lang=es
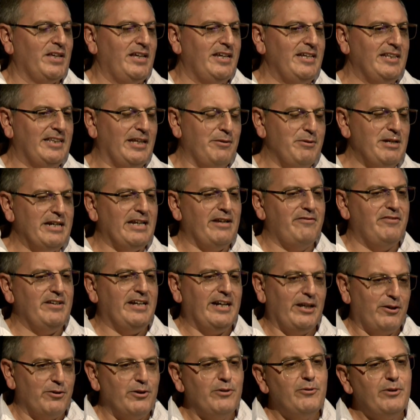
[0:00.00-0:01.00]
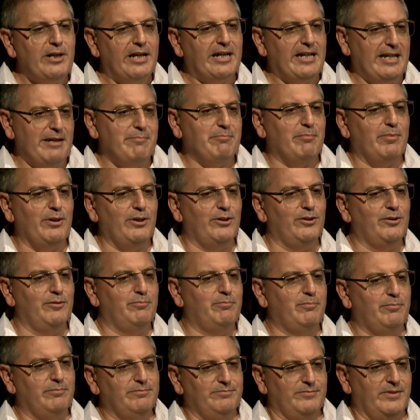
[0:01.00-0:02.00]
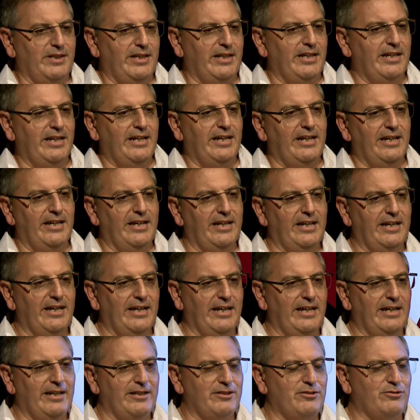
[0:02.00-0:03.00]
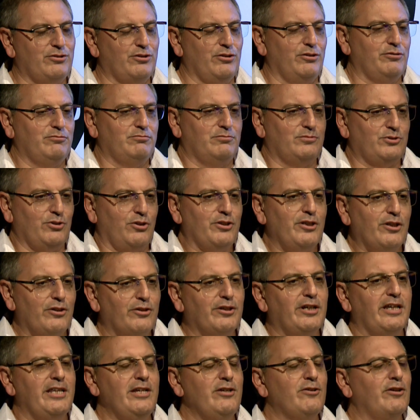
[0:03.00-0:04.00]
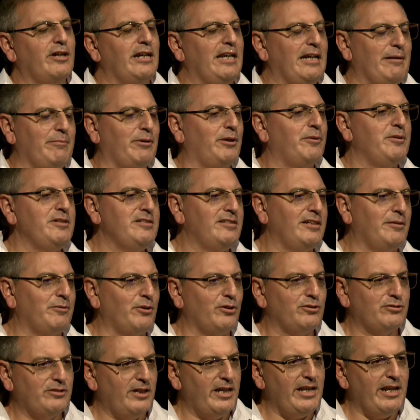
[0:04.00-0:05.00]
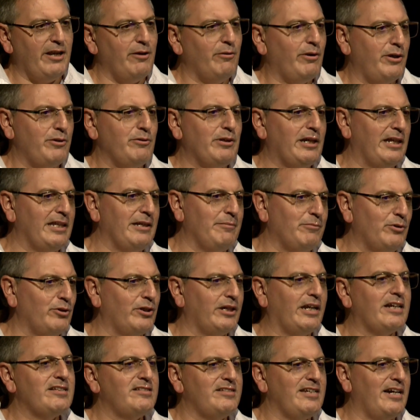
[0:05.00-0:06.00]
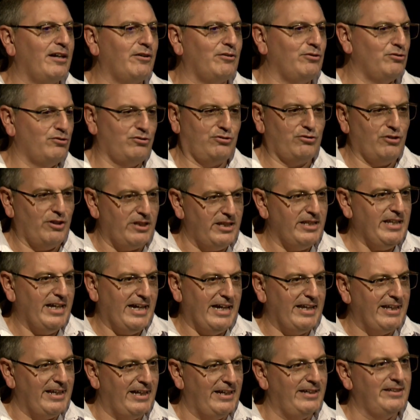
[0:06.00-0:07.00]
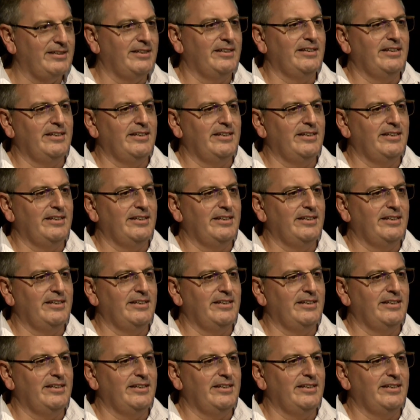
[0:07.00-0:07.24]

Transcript: Y te voy a graficar en un ejemplo eh, yo soy de los que digo que en la provincia de Buenos Aires no hay una democracia consolidada.